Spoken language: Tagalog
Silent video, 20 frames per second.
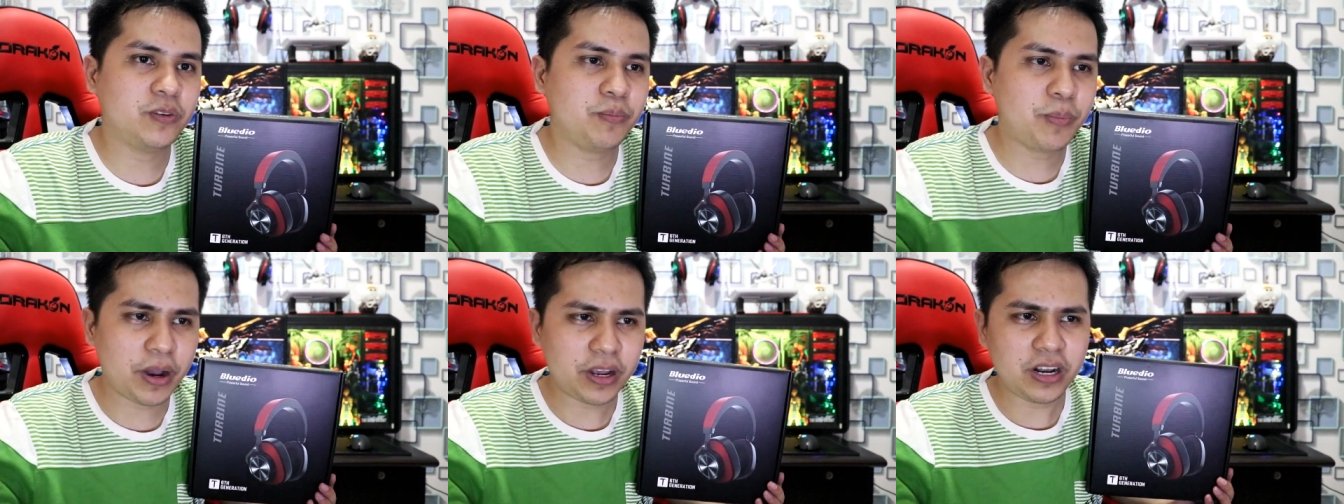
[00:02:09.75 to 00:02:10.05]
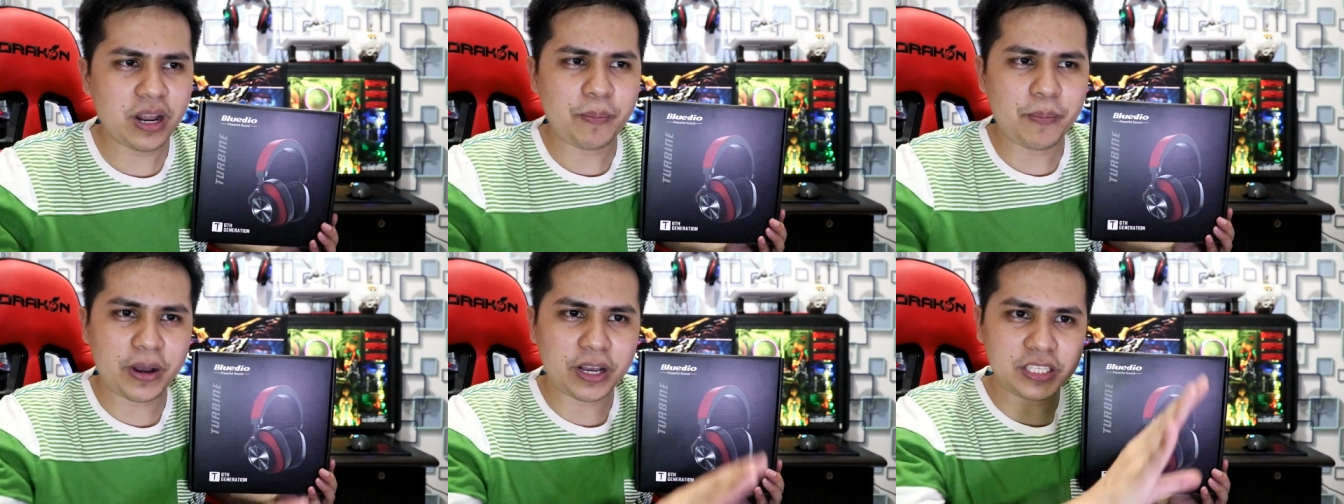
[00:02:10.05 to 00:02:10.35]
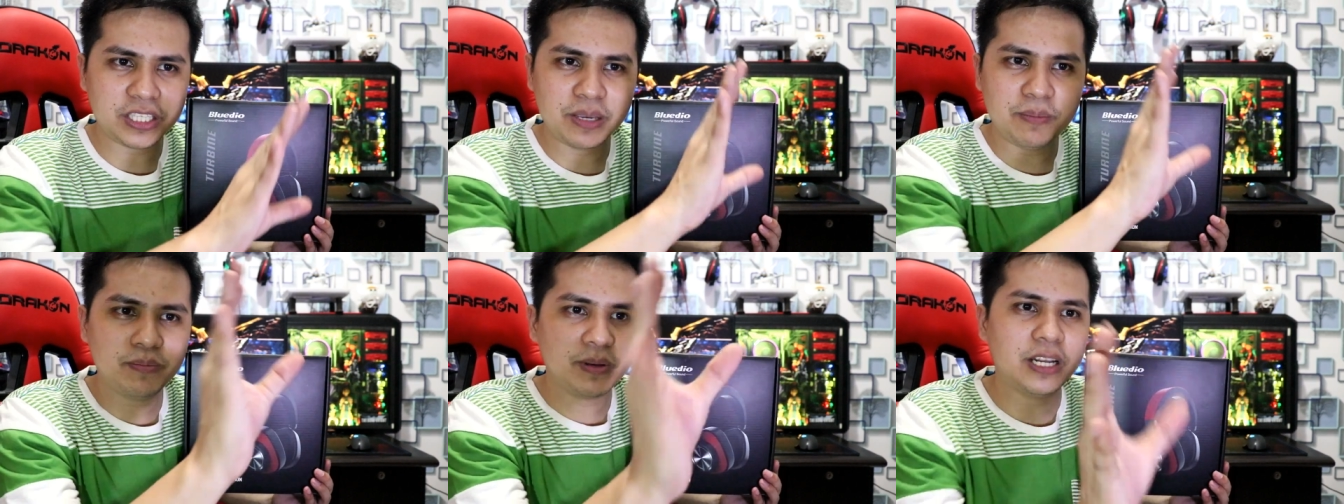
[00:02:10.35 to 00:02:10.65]
Yung parang
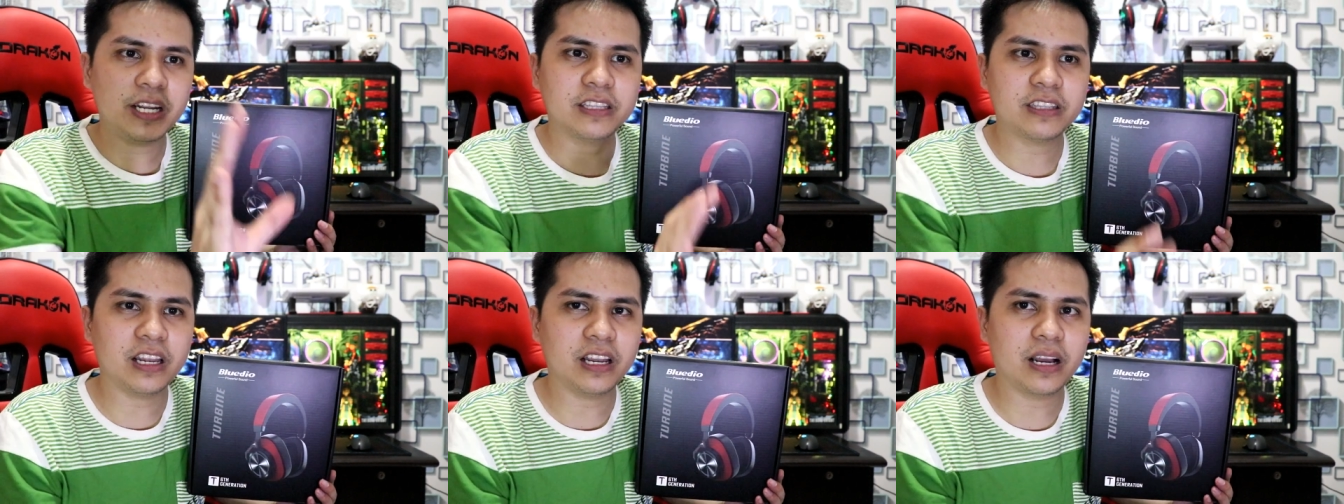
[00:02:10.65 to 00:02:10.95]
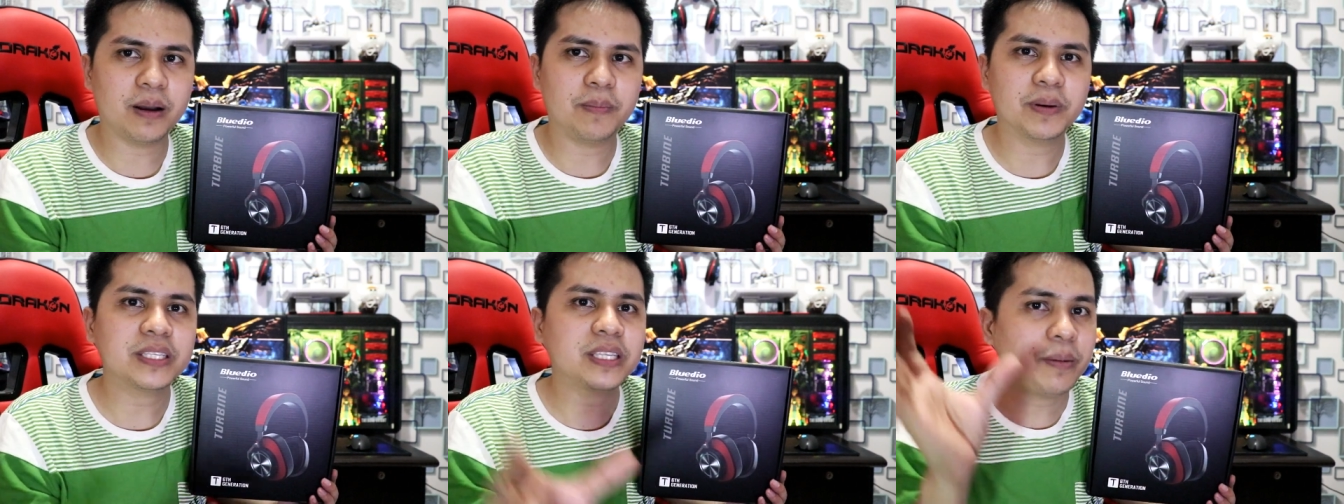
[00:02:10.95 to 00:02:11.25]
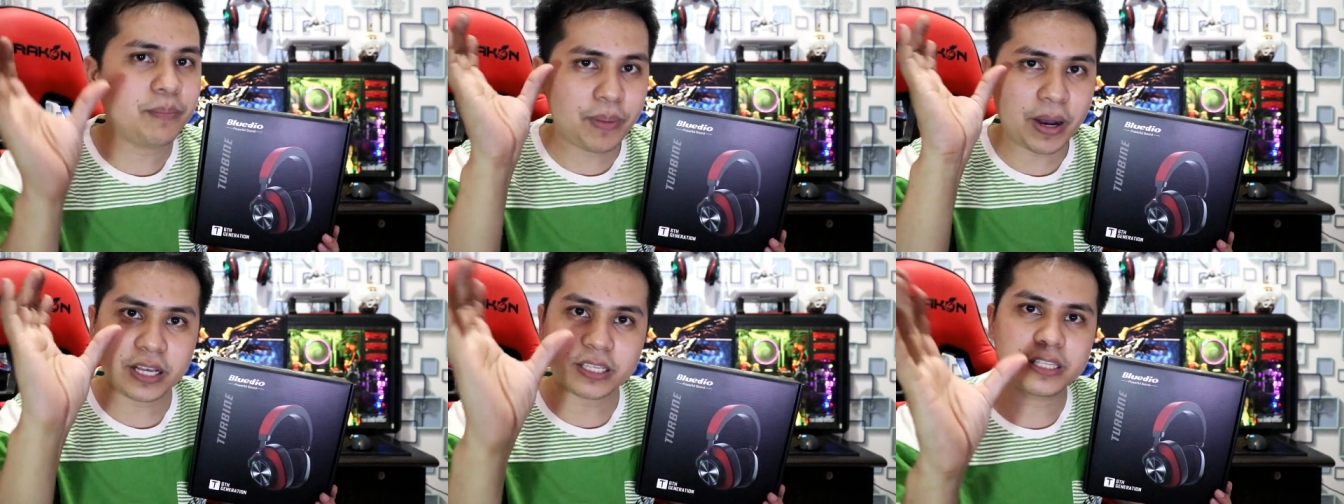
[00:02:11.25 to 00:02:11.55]
napakasimple lang talaga,
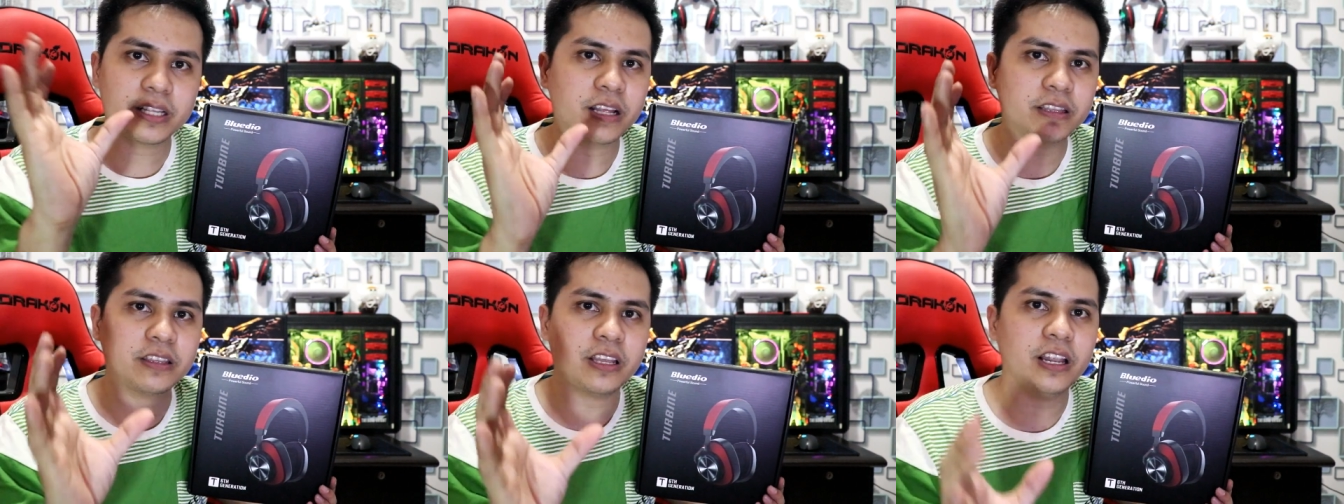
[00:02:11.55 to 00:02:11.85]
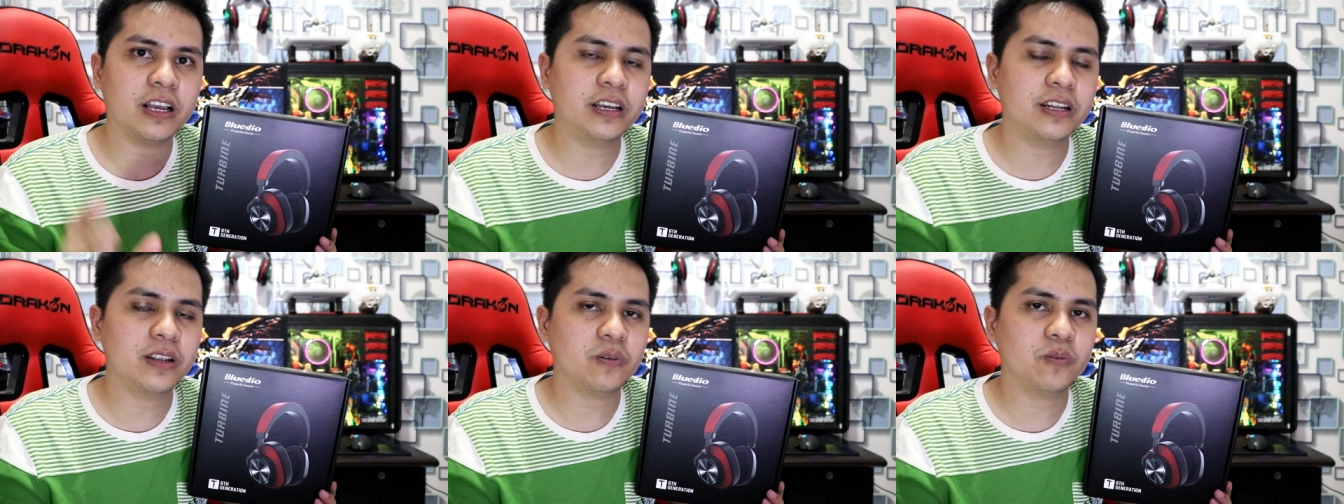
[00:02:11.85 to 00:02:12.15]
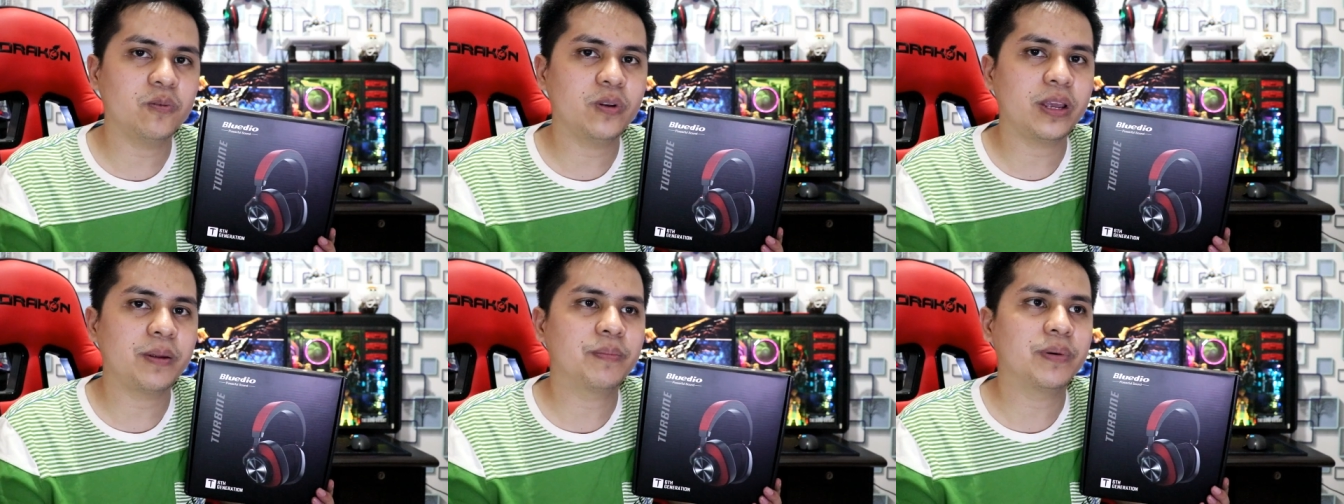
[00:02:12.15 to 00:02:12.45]
basta box lang talaga na
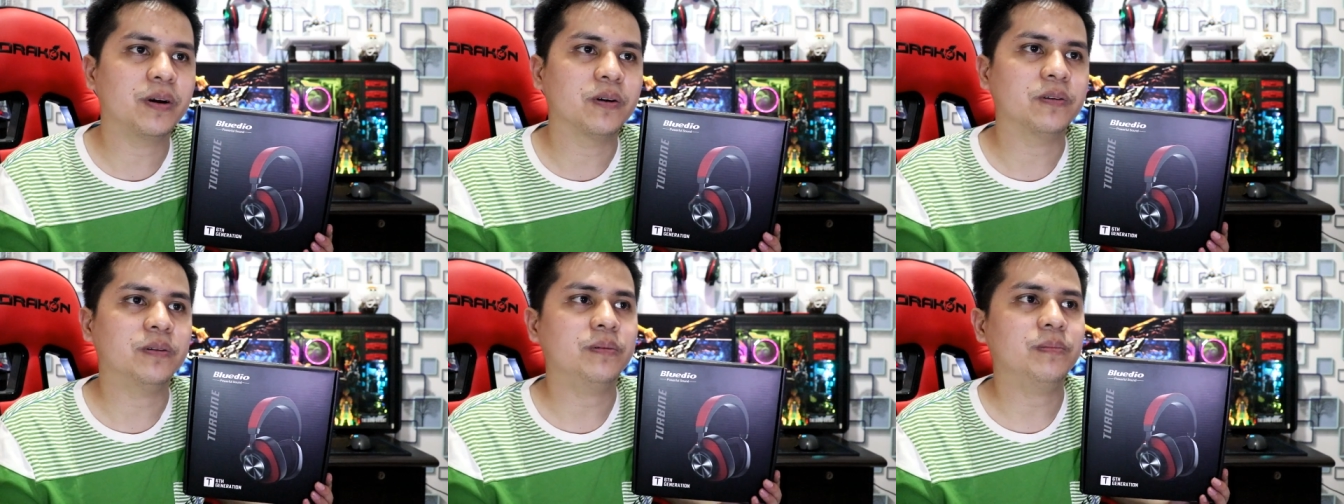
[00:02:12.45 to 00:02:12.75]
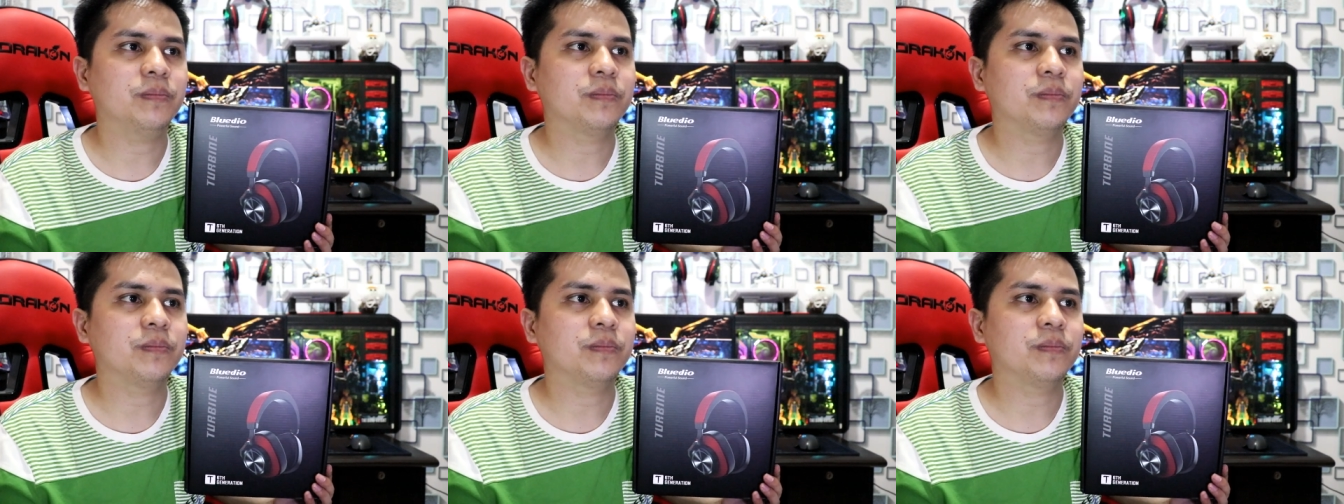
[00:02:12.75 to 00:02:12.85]
kulay brown.